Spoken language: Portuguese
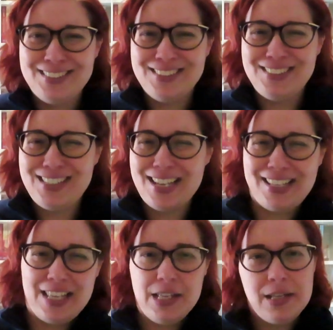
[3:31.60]
está
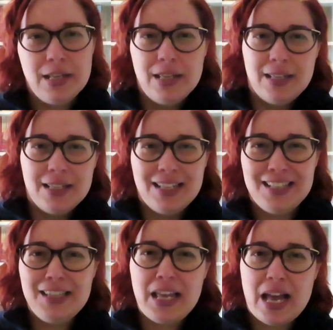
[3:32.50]
aqui
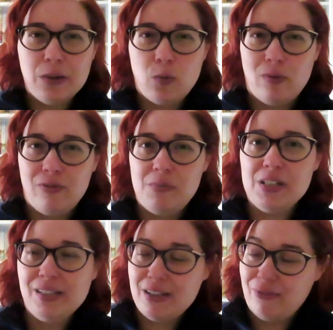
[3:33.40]
uh, ligado com a
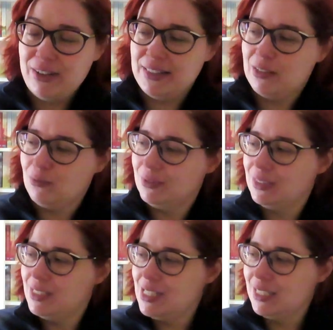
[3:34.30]
família, que vai então
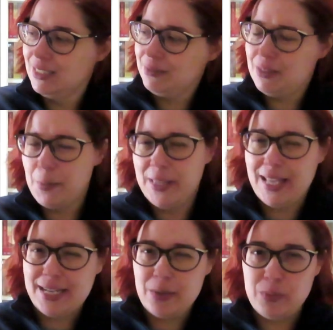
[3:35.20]
também
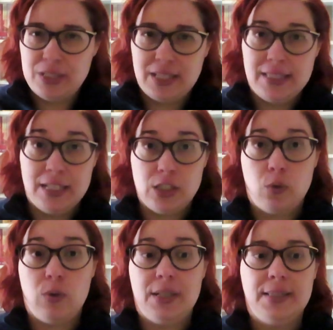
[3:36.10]
estar aqui presente nesta
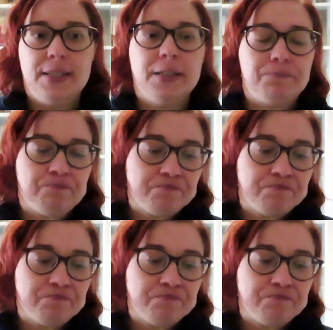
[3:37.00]
quarentena.